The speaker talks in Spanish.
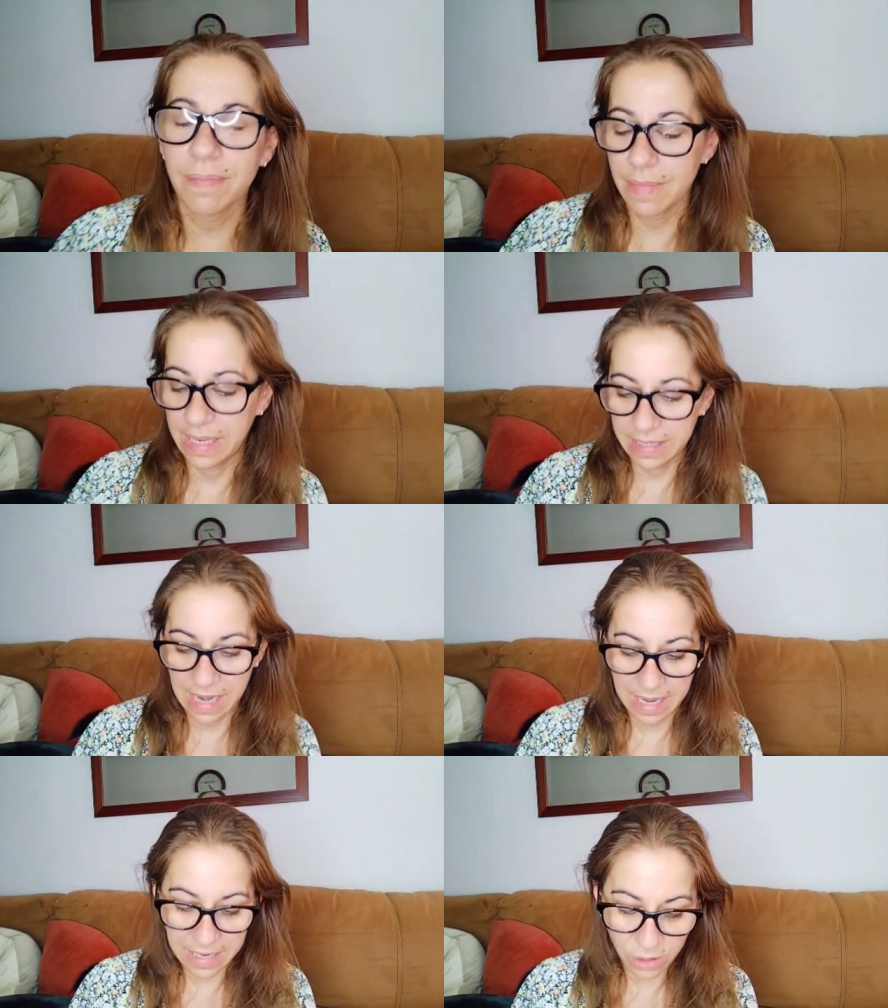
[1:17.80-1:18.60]

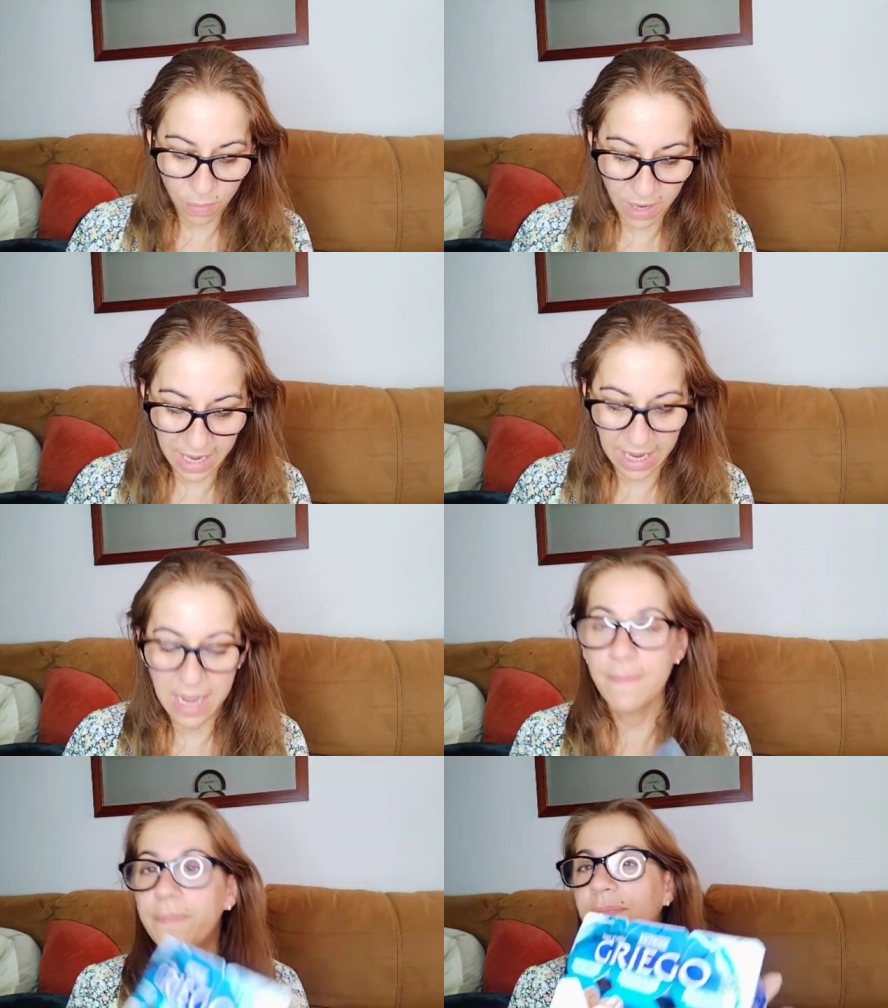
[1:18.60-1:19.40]
sale esto por
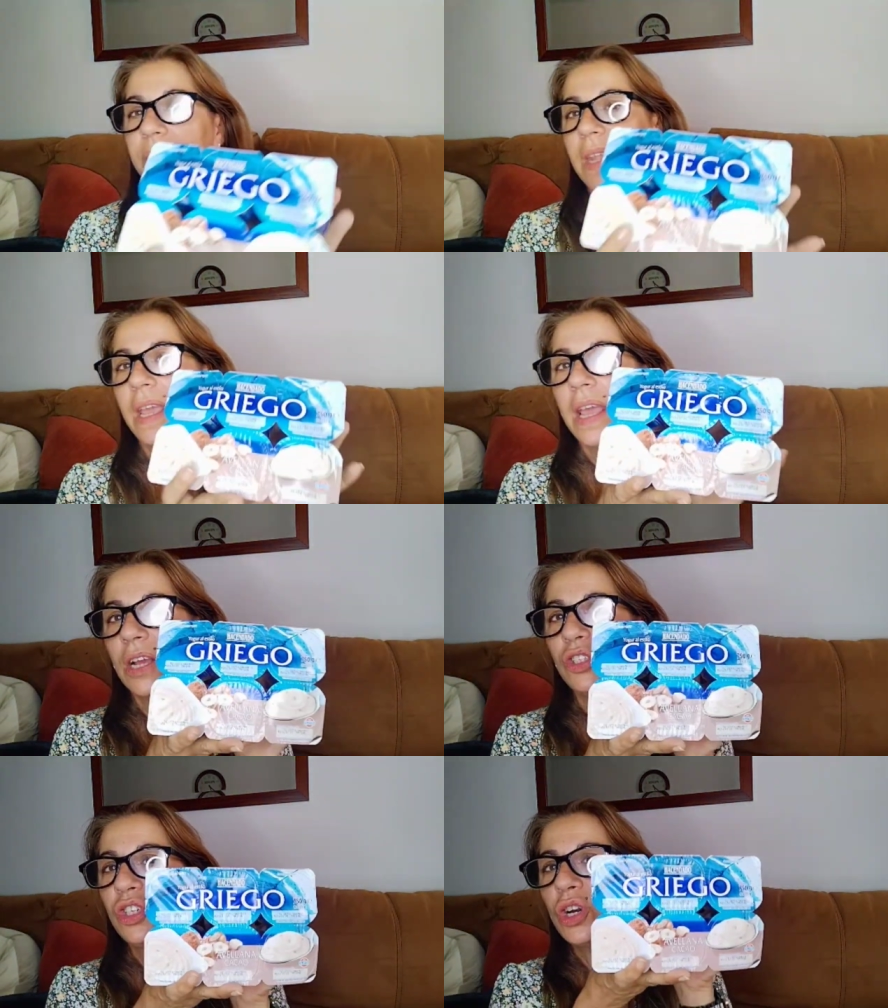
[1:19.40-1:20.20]
aquí,
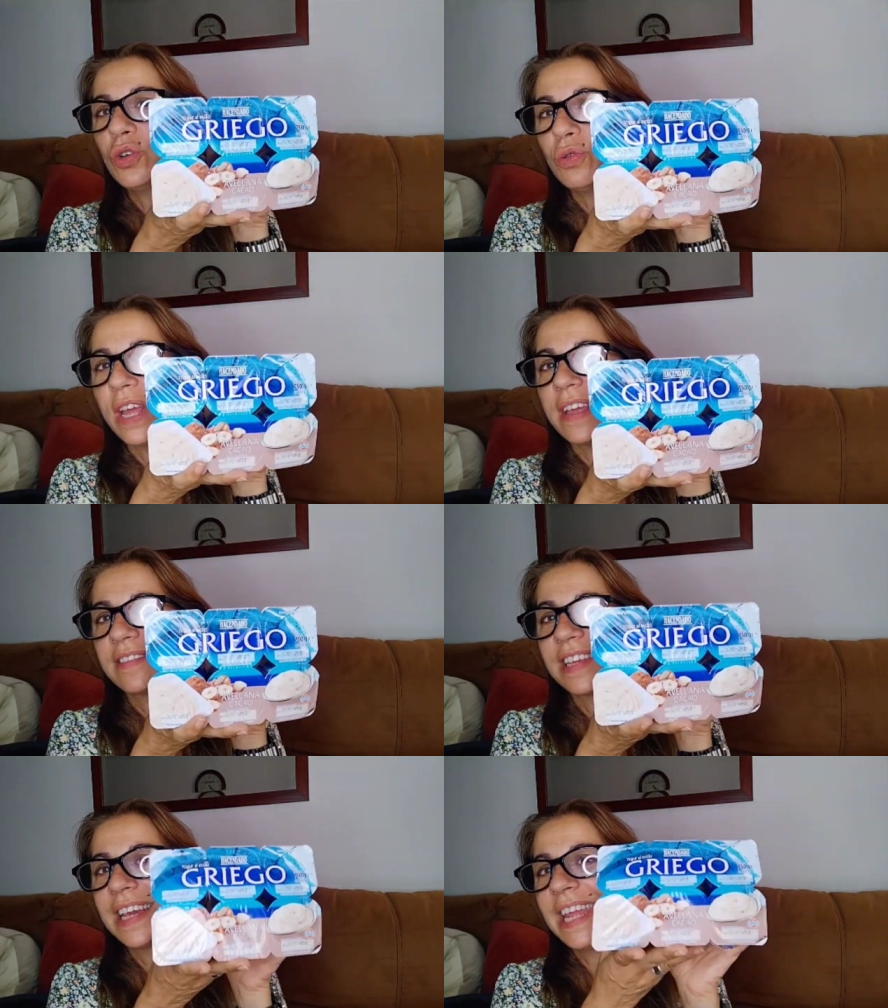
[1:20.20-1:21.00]

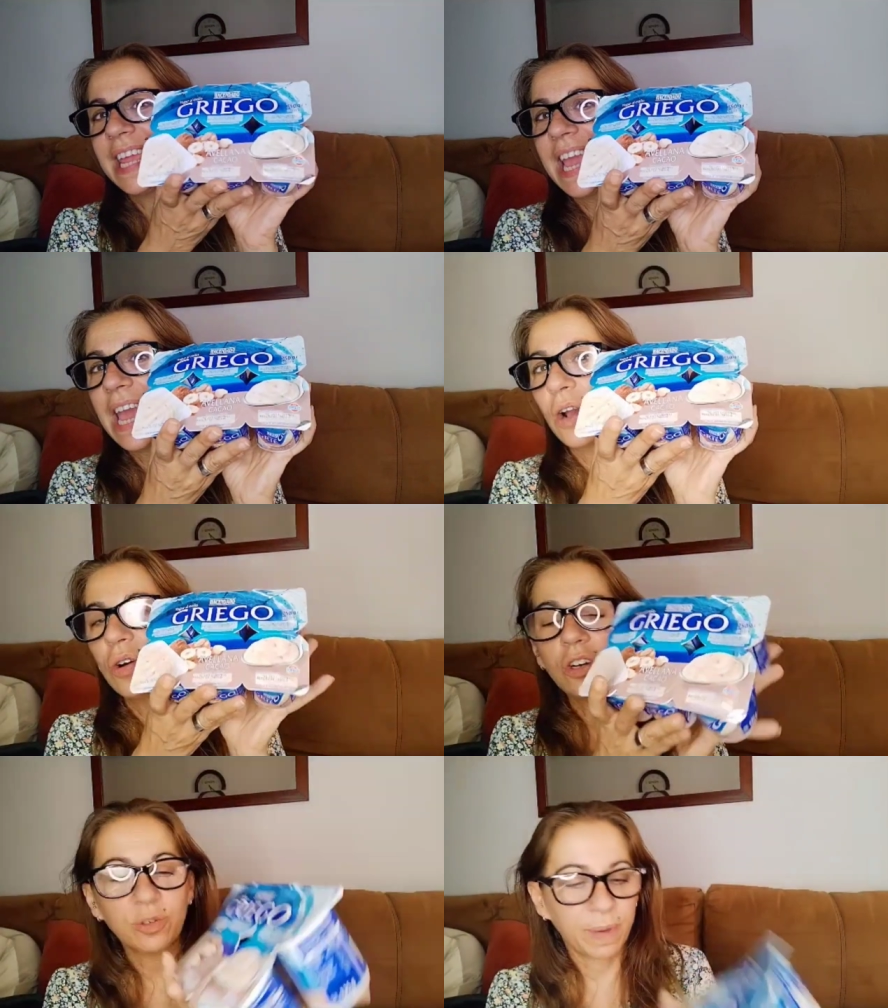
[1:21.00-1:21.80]
yogures
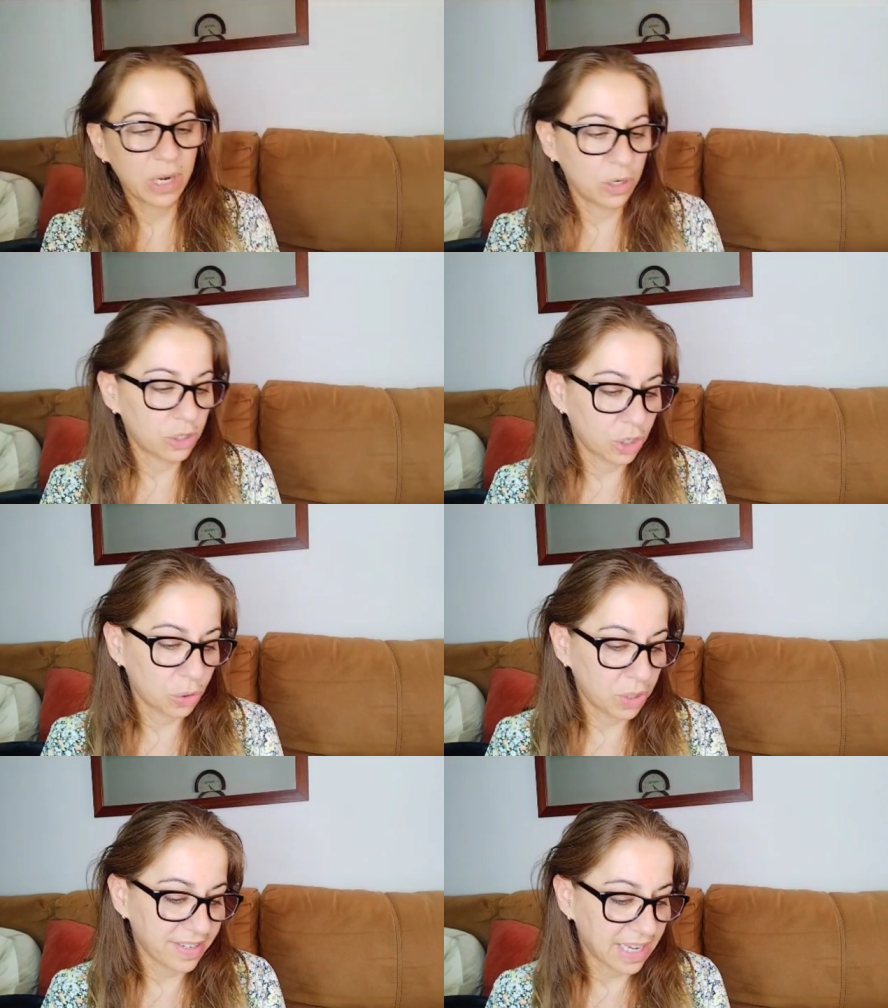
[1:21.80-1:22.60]
griegos, pero los
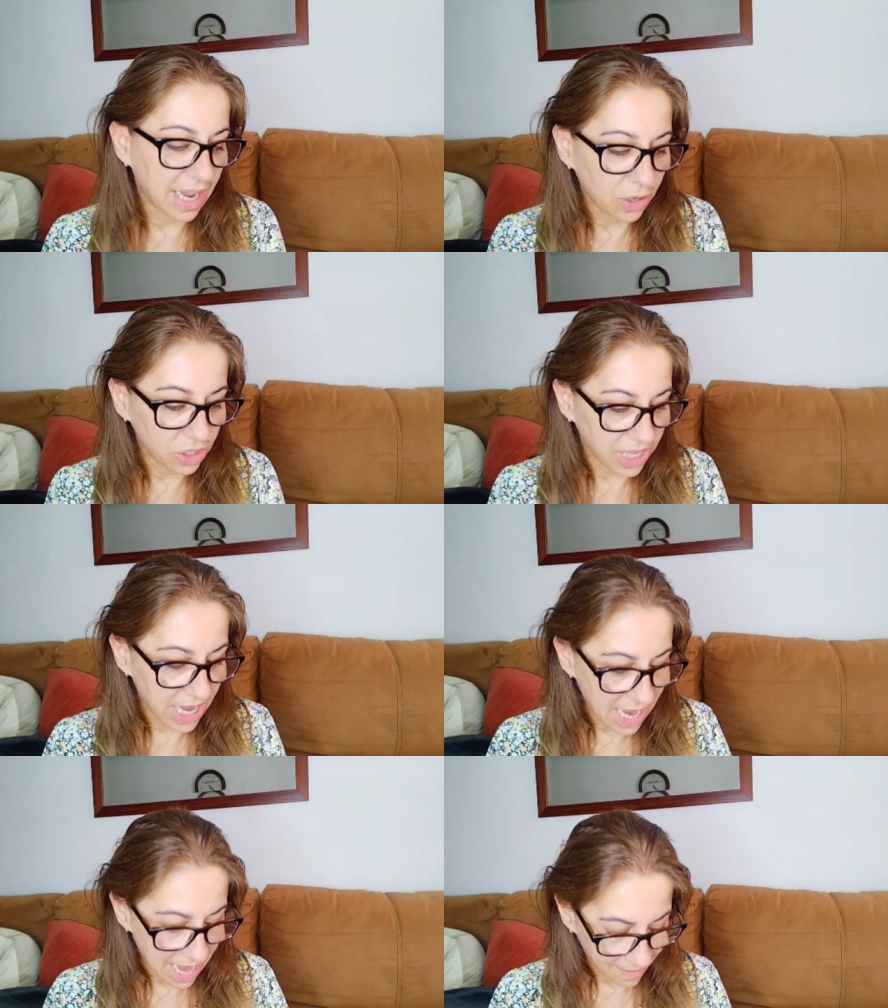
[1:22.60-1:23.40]
yogures griegos
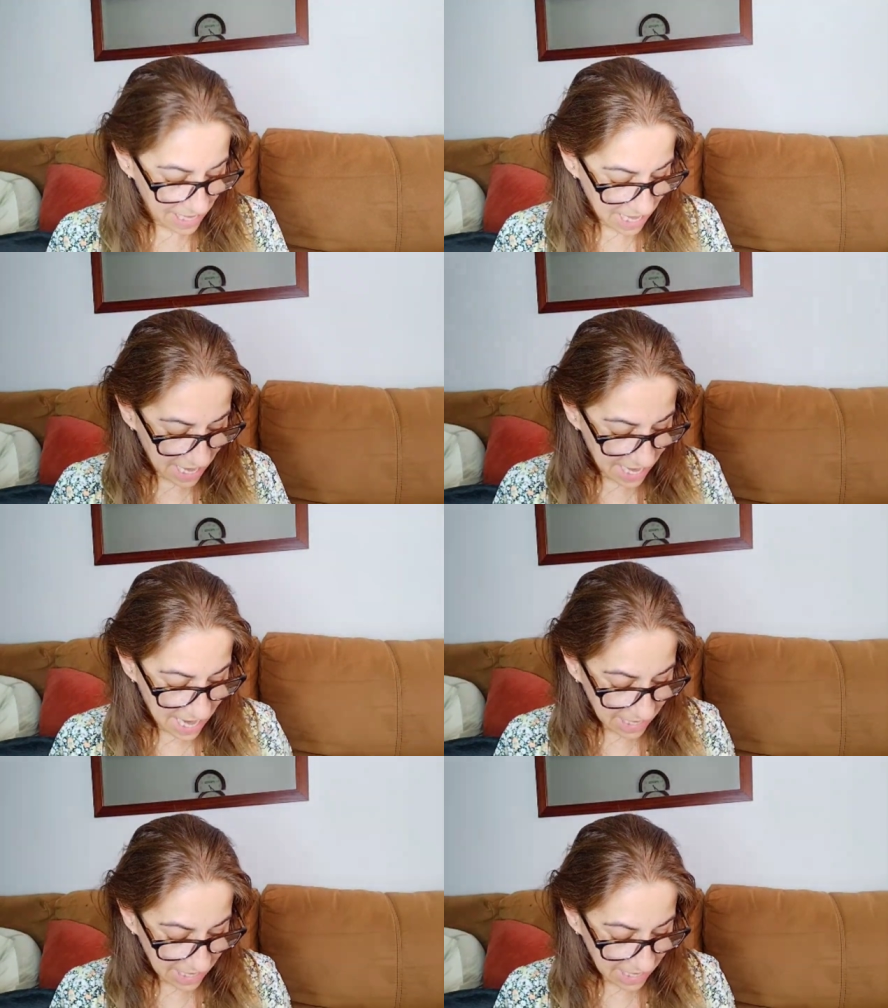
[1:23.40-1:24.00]
de avellana